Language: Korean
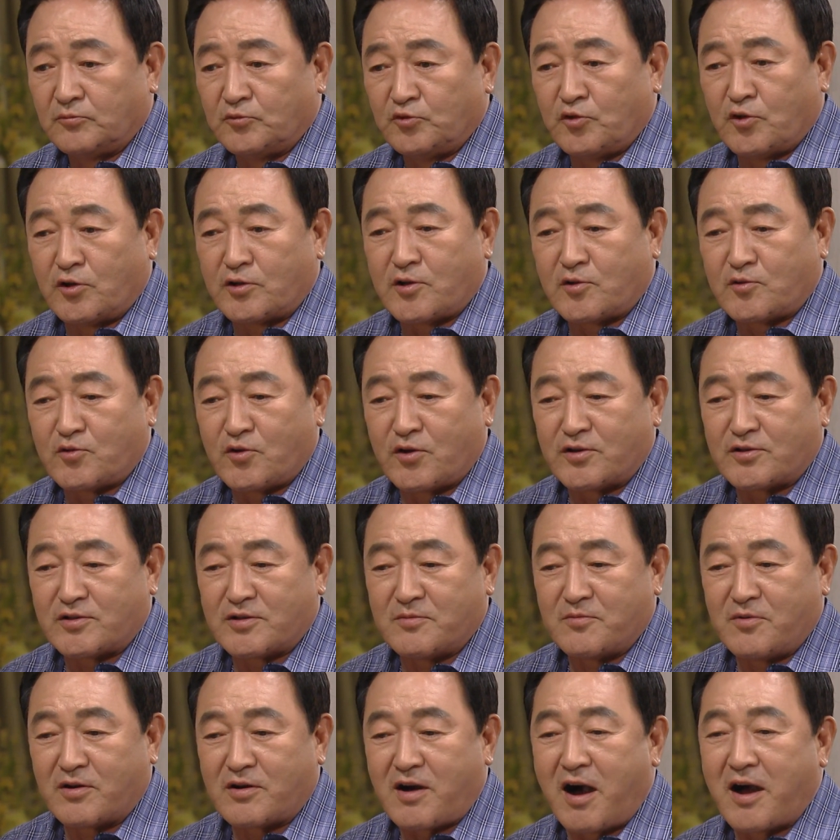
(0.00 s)
여자
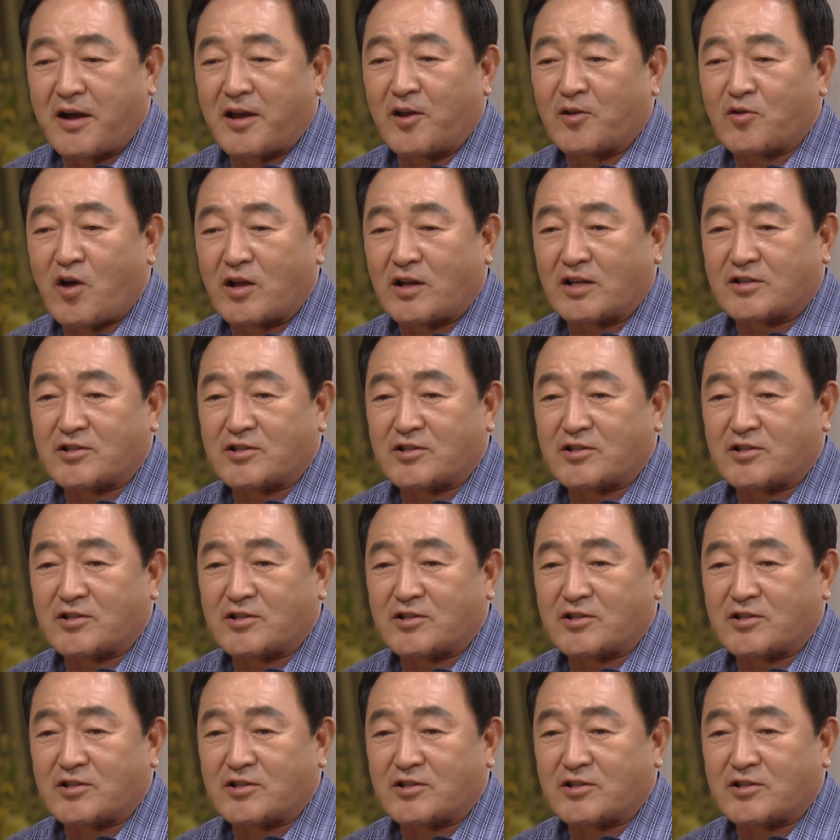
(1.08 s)
쪽에서뭐 가게라도 하나